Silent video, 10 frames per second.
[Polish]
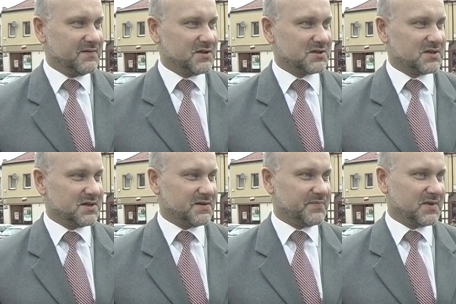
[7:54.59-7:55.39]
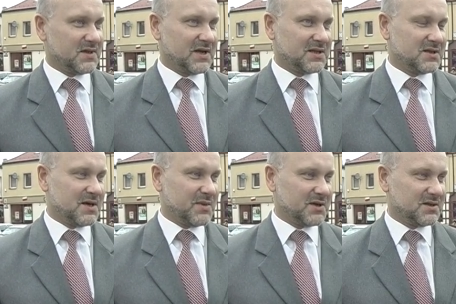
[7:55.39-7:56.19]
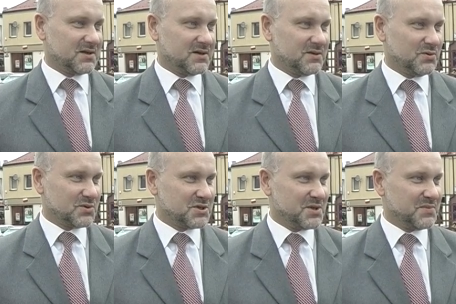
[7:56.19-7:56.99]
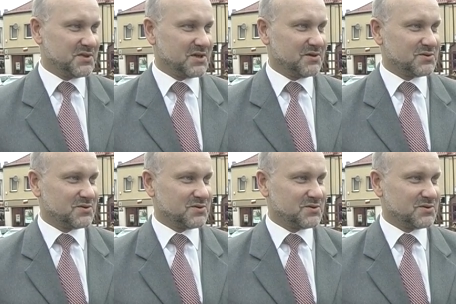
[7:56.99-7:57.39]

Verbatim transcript: więc na ten temat dużo się pisze,